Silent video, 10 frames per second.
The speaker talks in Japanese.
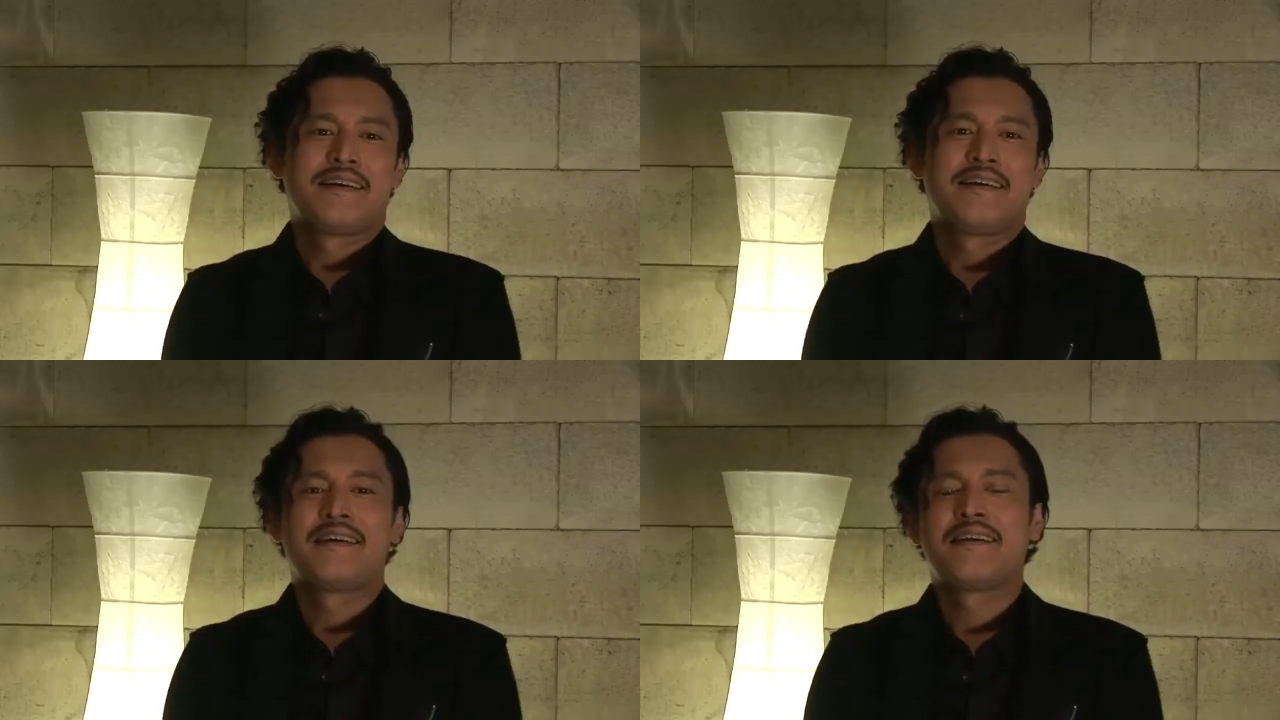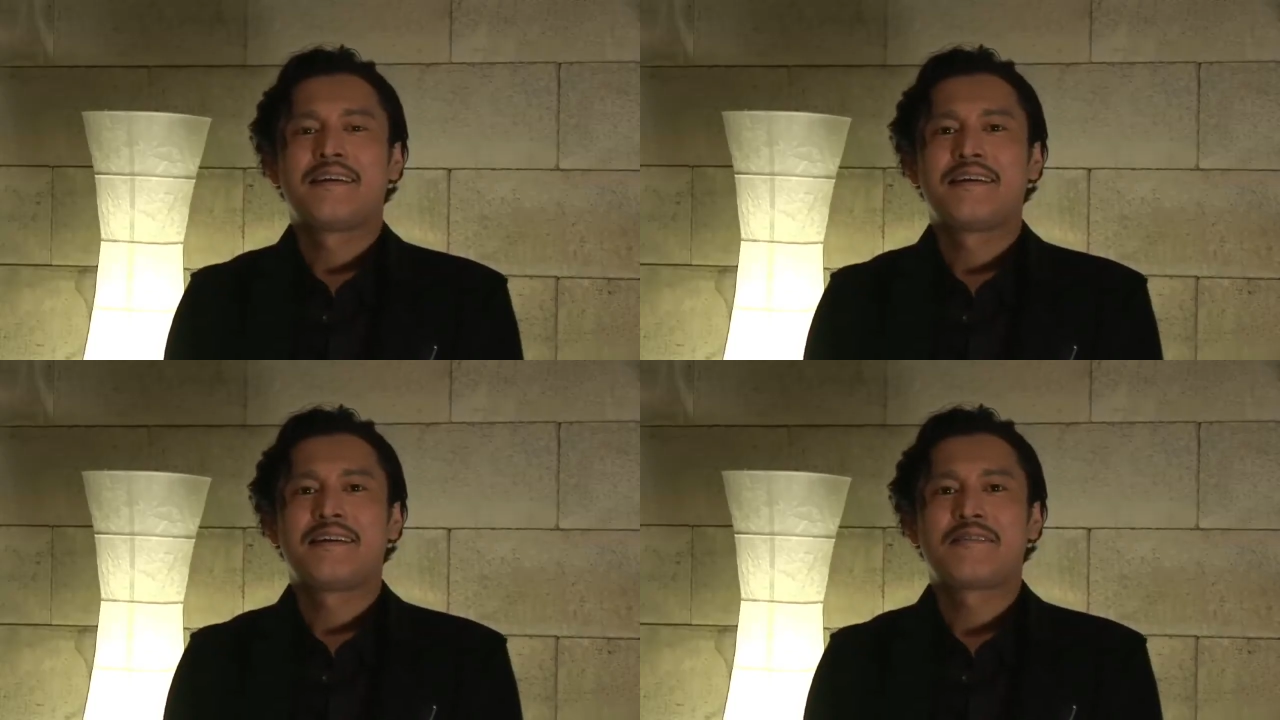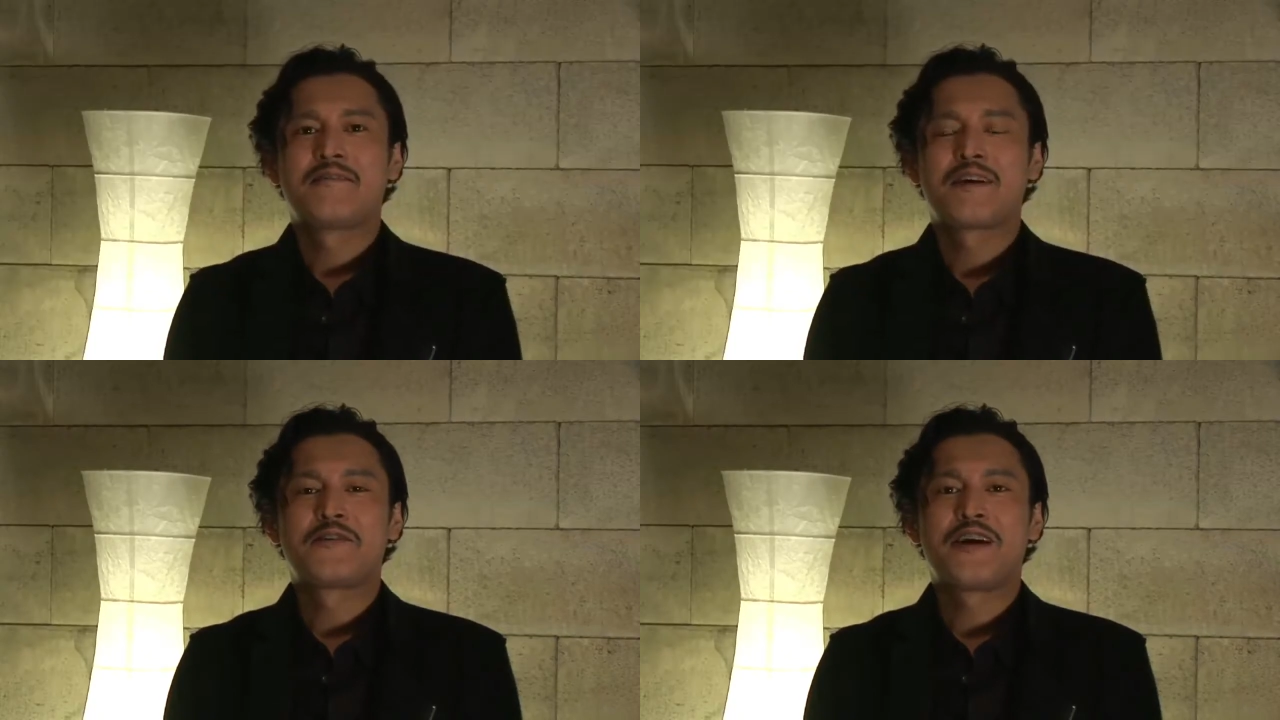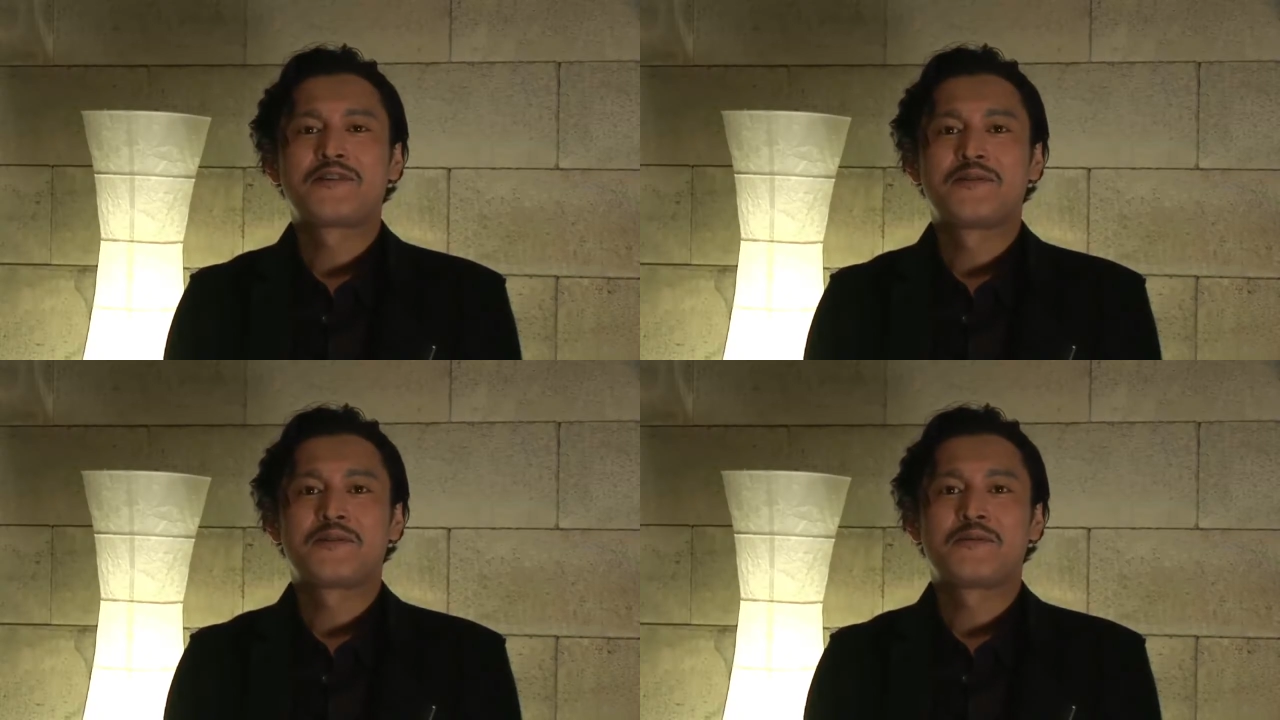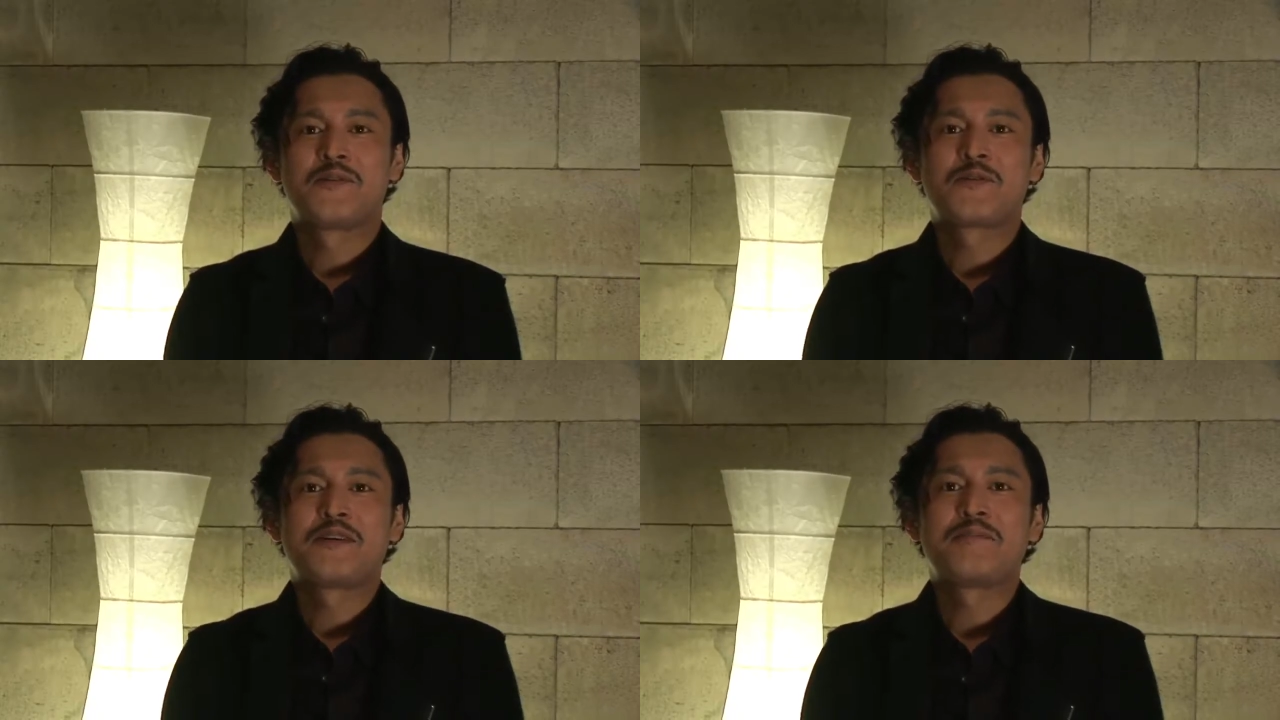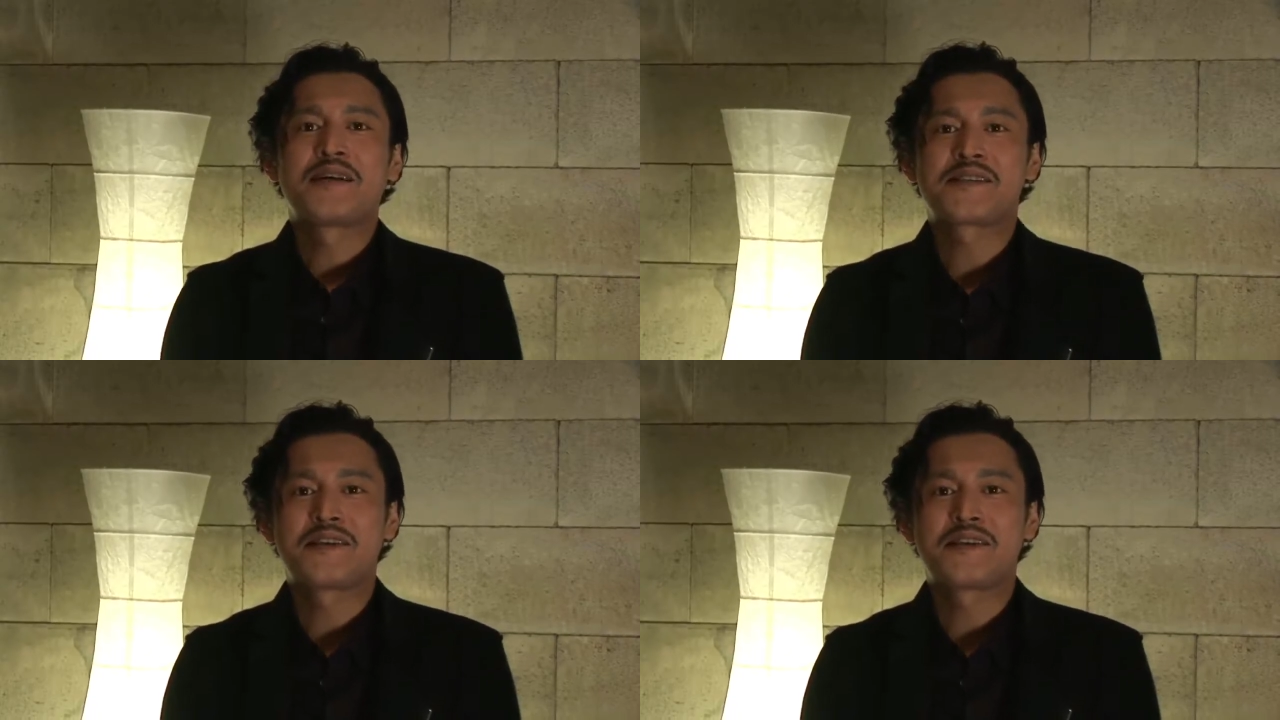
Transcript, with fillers: えー、今回の役どころ僕はバッサ